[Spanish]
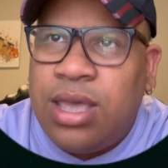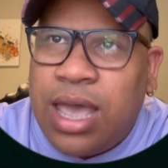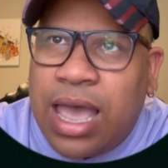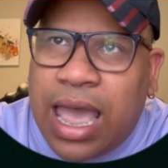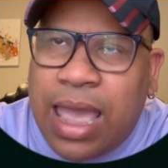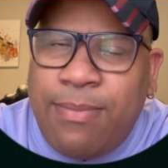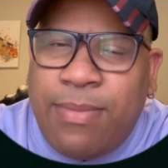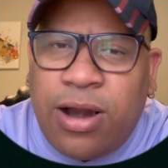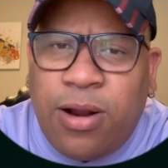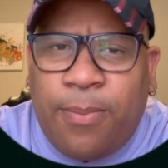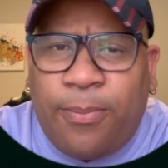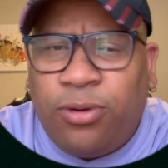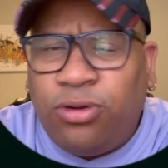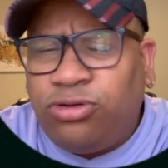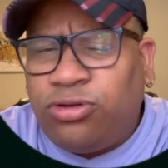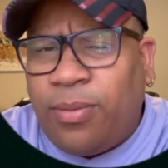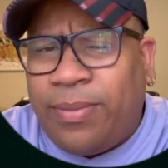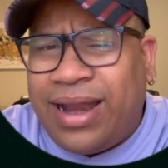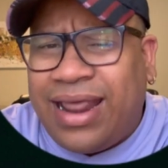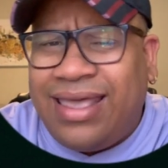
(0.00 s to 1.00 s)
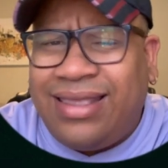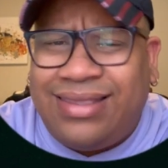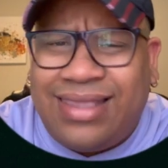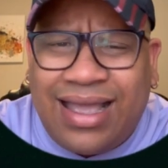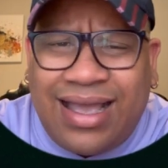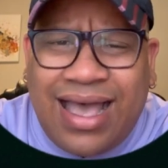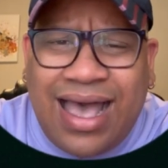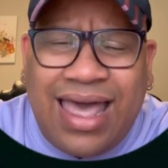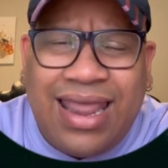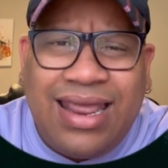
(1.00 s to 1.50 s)
Hay varios puntos para
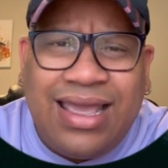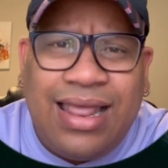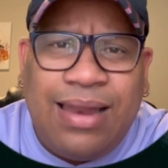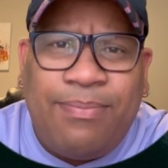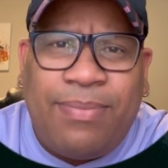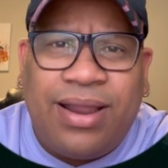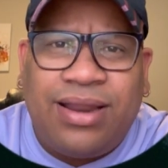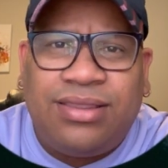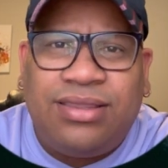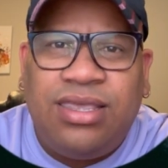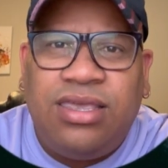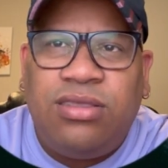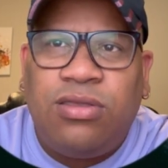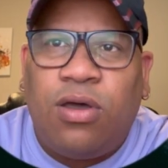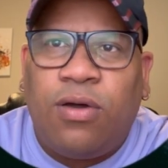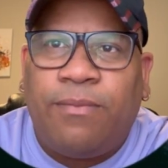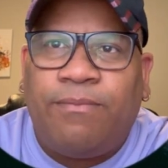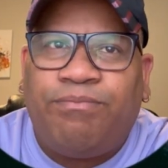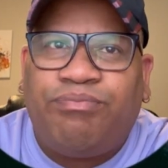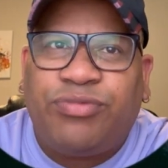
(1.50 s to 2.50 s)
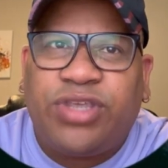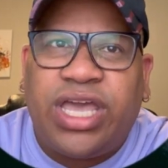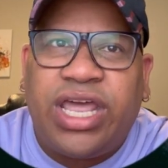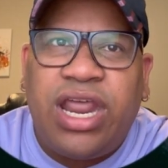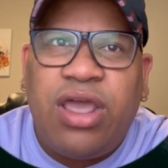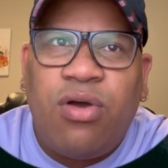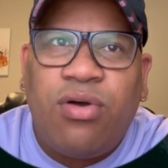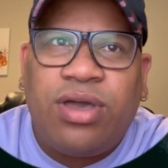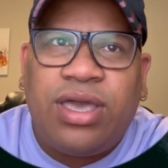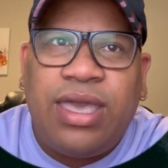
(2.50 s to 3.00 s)
destacar en el partido.
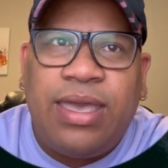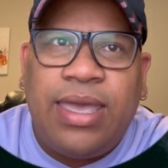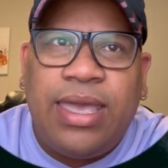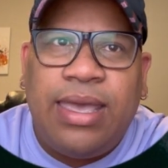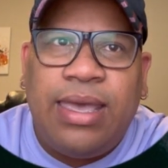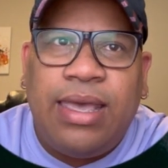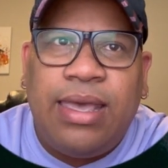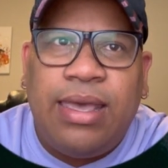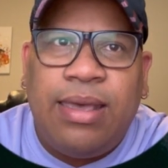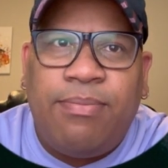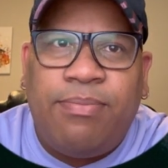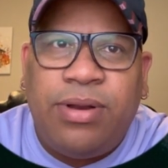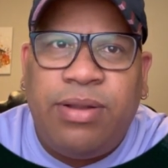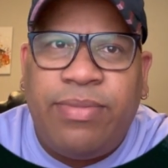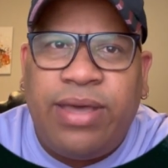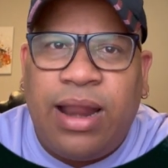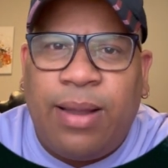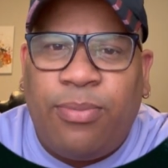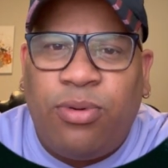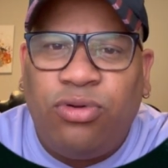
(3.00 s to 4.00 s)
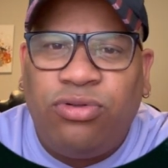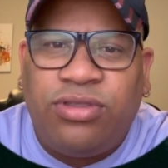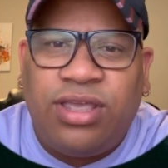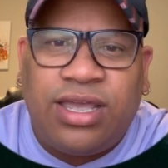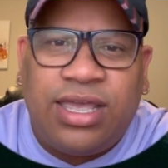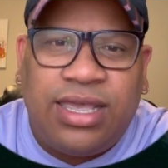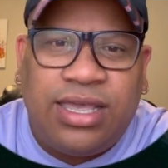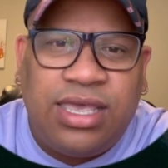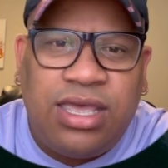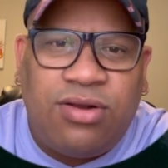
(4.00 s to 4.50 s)
Creo que el primer
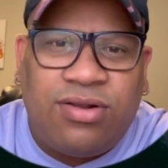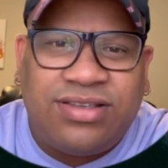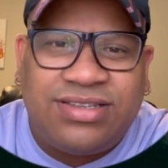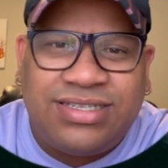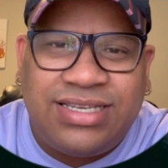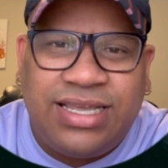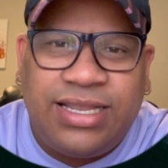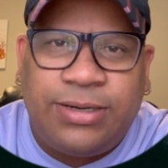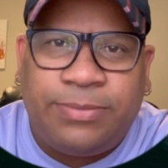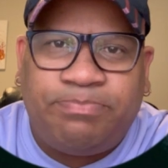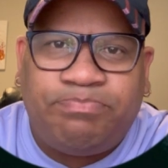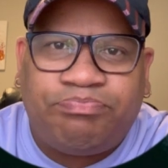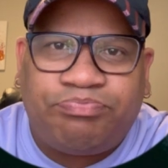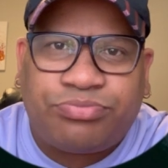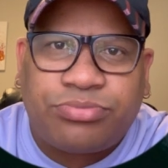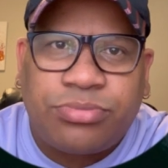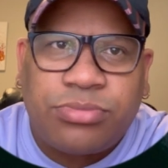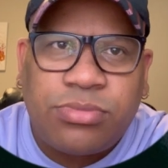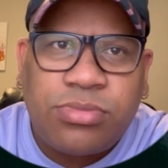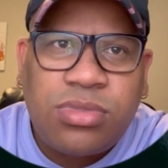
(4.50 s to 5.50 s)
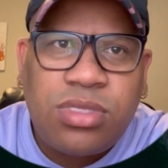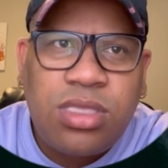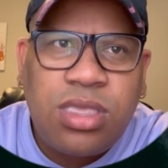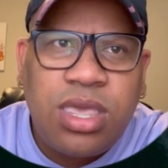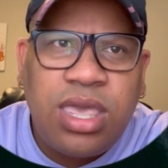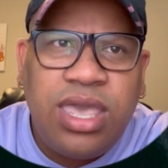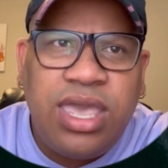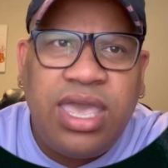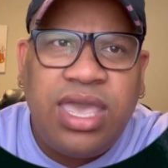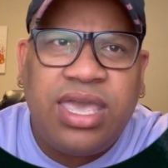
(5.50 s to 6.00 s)
apunte que quiero hacer
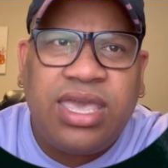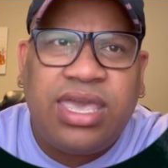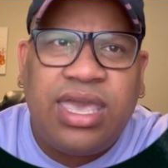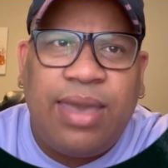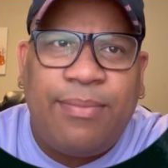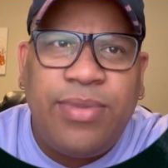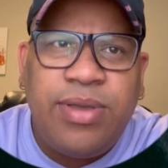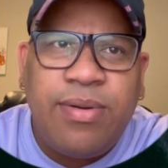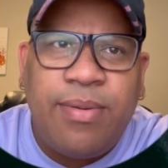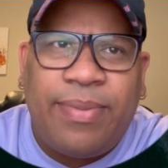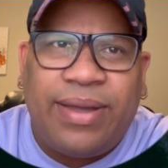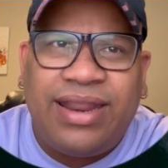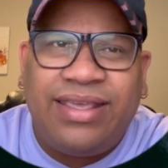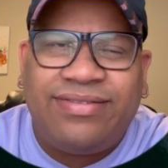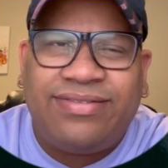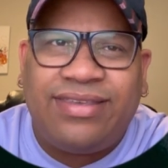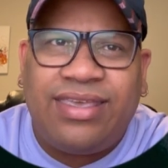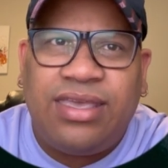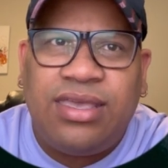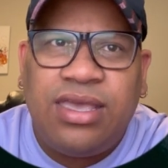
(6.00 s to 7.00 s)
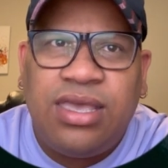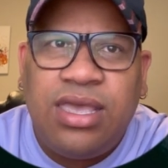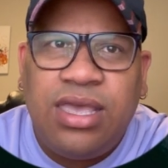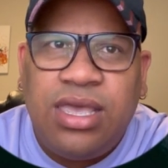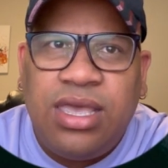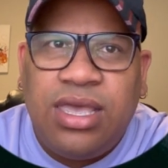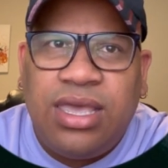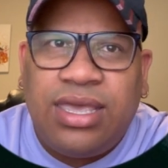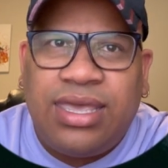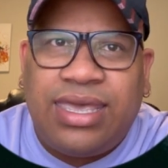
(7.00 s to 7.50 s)
es que a mí me parece
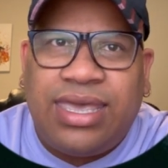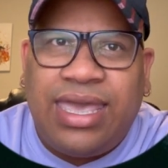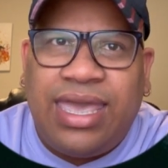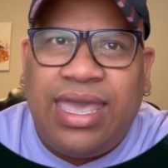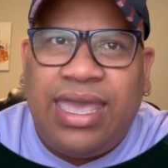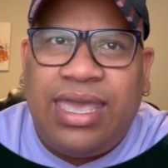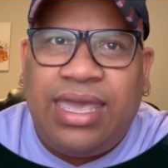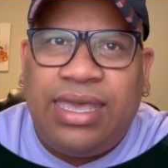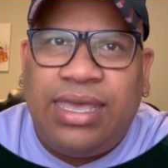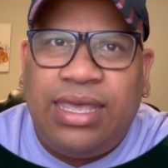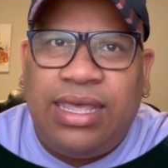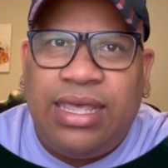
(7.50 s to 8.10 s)
que